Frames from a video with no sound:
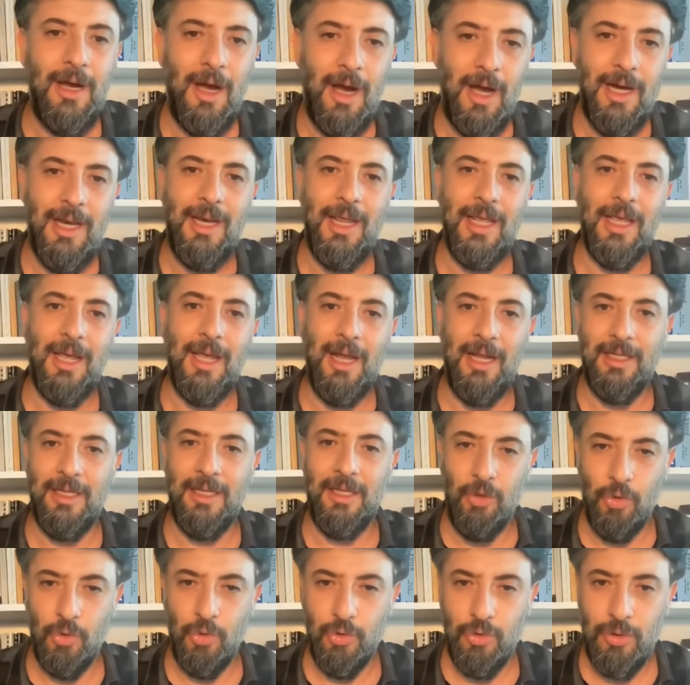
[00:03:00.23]
haline
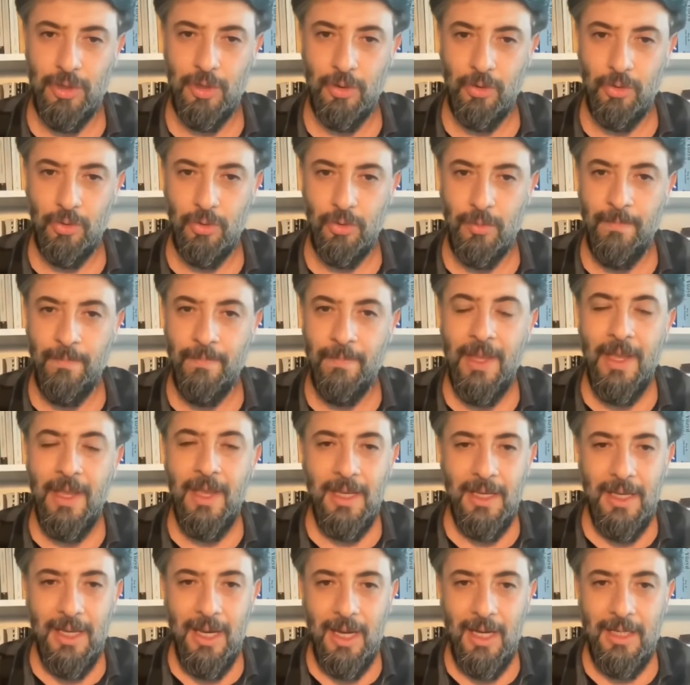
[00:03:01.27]
geldiğini gösteriyor.
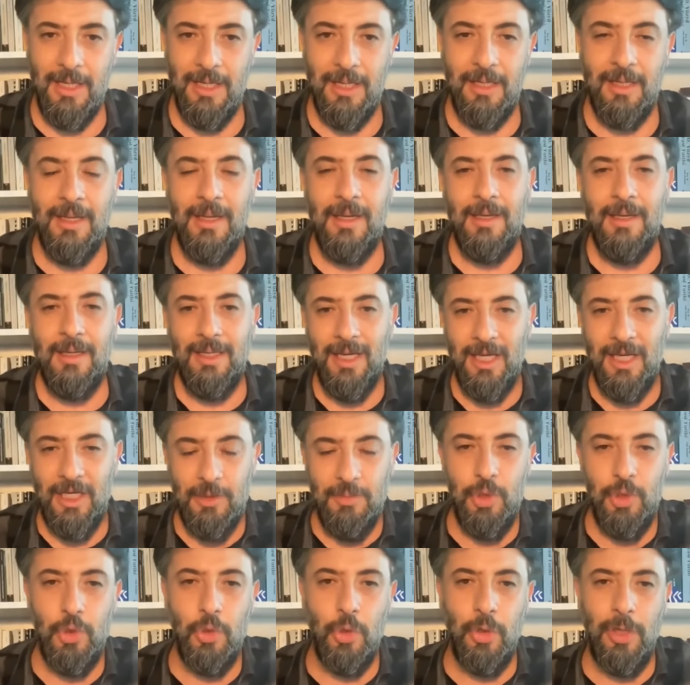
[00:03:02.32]
Yani
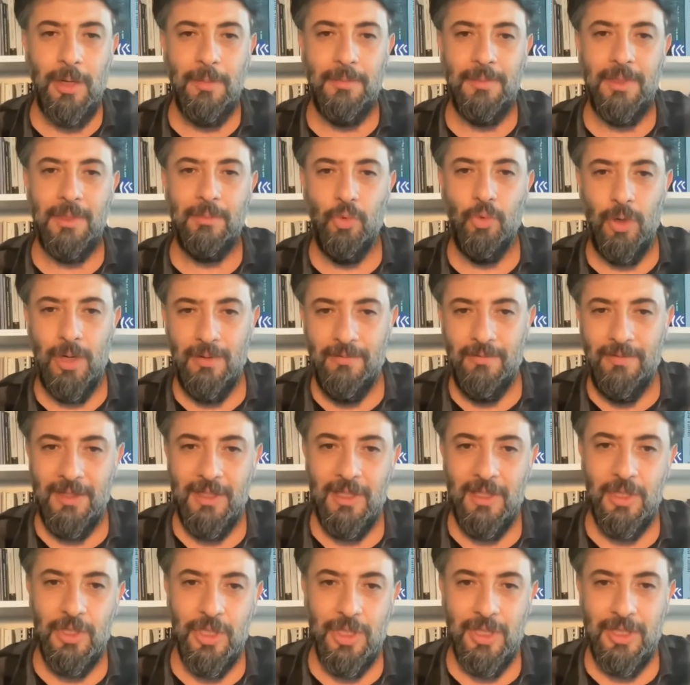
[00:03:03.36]
geçmiş dönemde
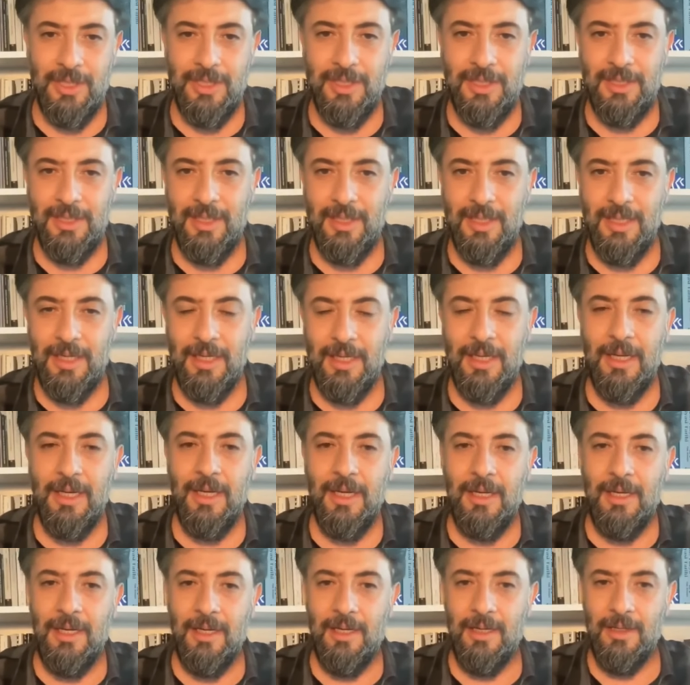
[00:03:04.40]
muhalefetin içerisinde
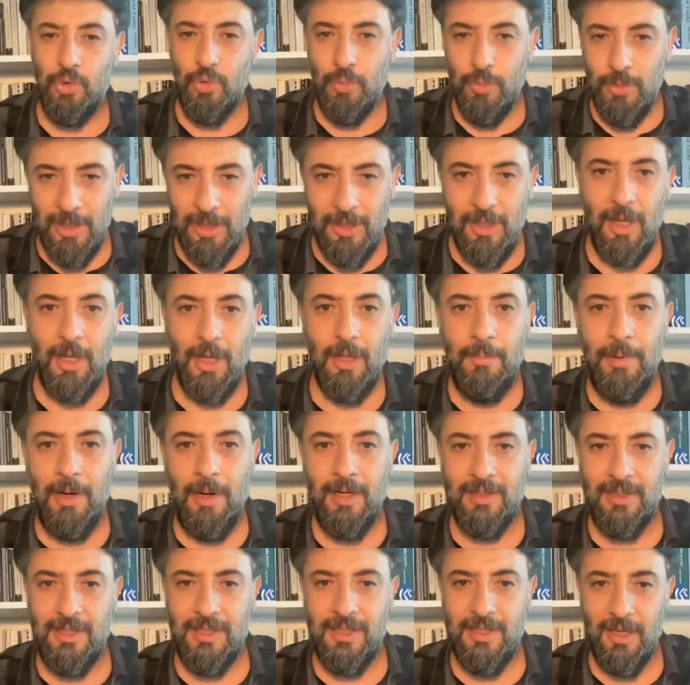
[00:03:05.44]
e, Cumhuriyet Halk
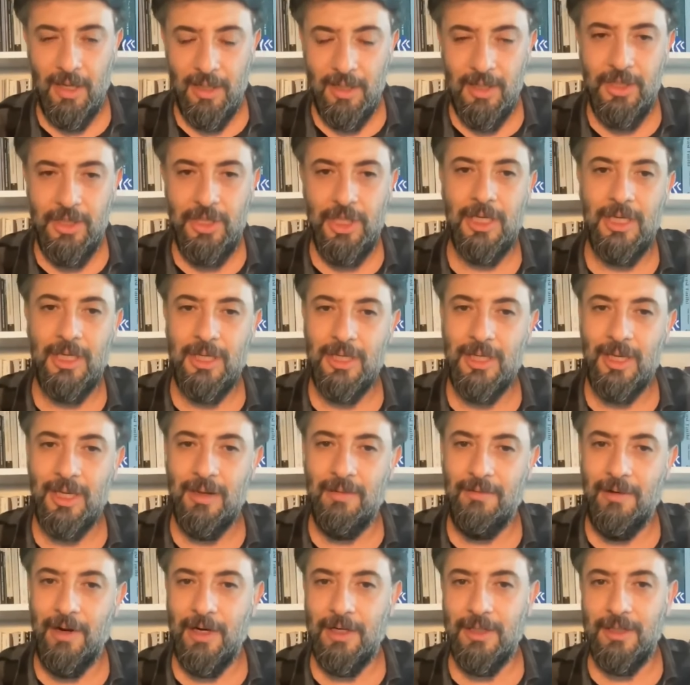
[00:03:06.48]
Partisi ana
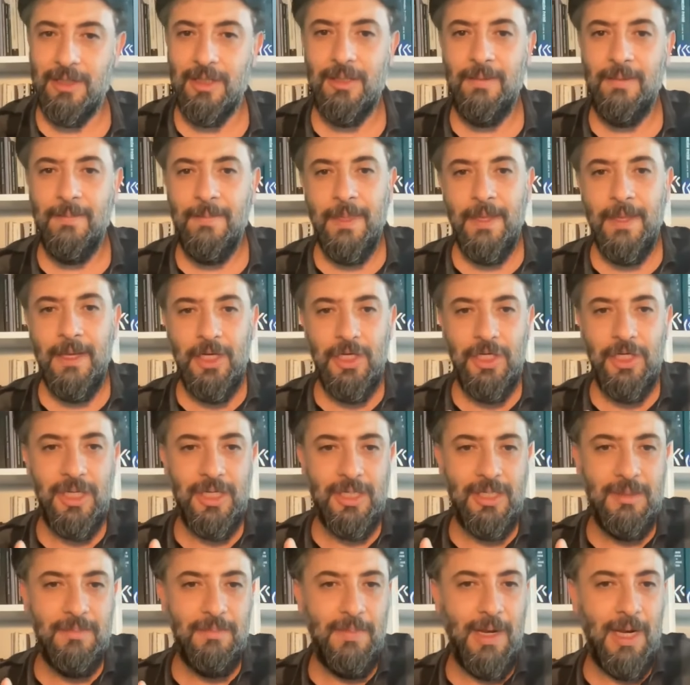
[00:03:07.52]
çekirdeği vardı işte
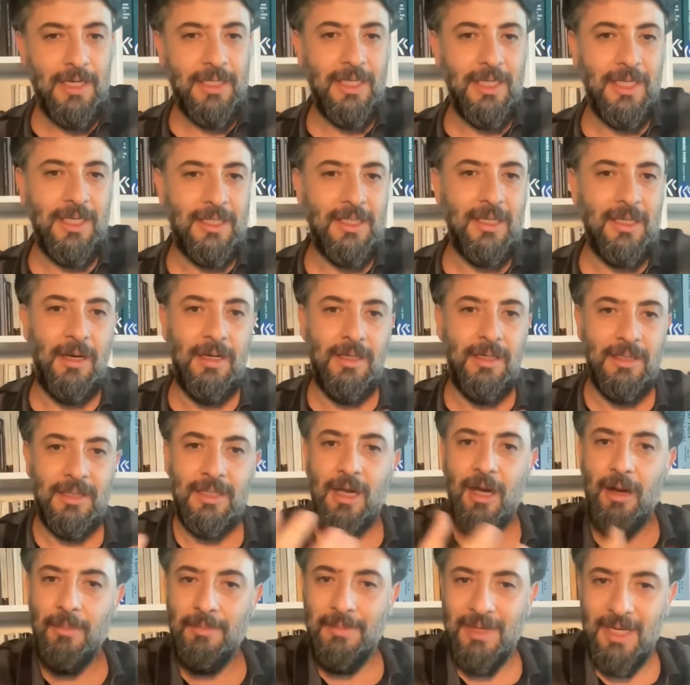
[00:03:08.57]
merkez sağ,
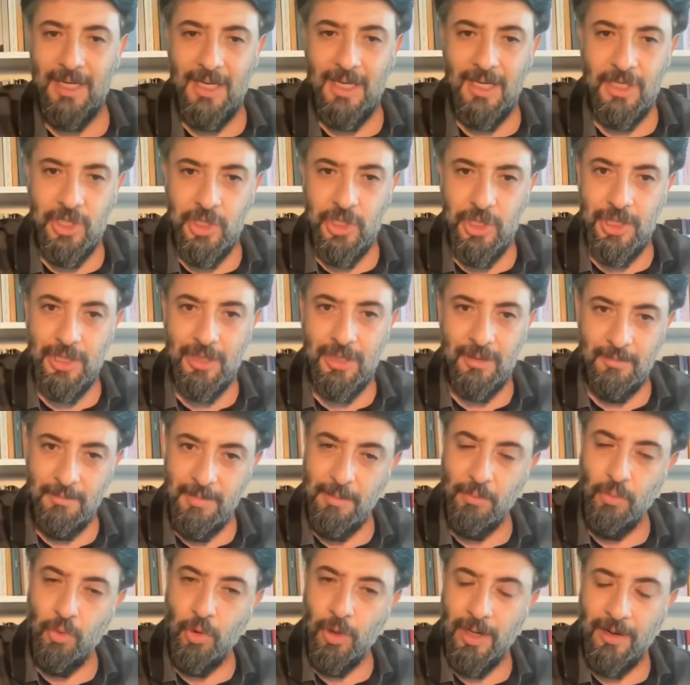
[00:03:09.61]
sağ milliyetçi
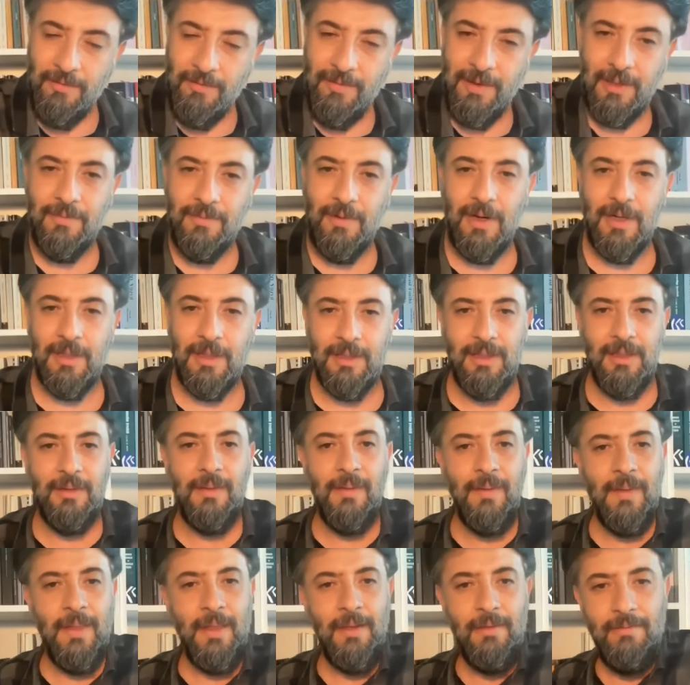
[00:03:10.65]
bir muhalefet vardı
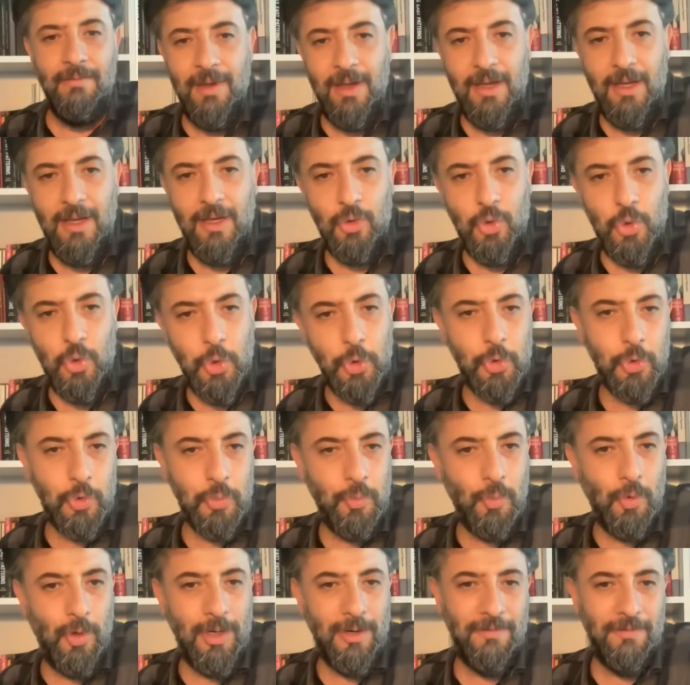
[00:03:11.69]
ve Kürt
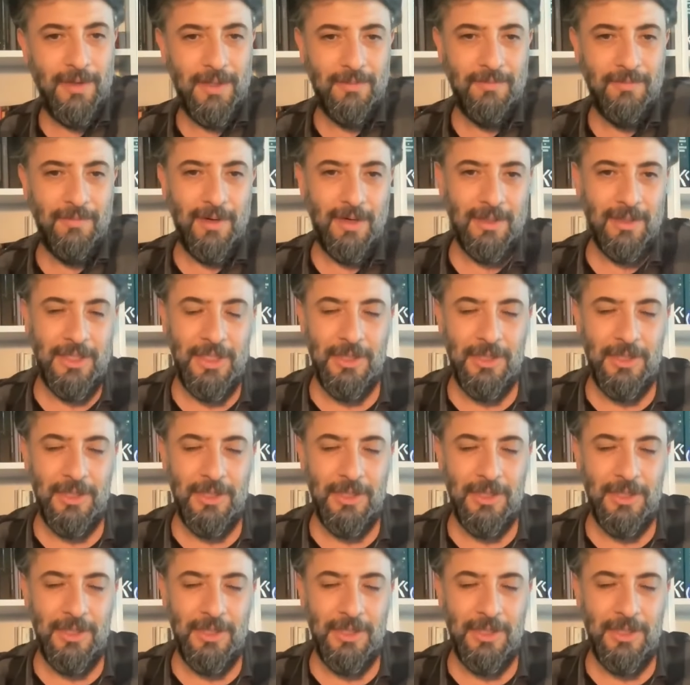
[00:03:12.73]
muhalefet vardı.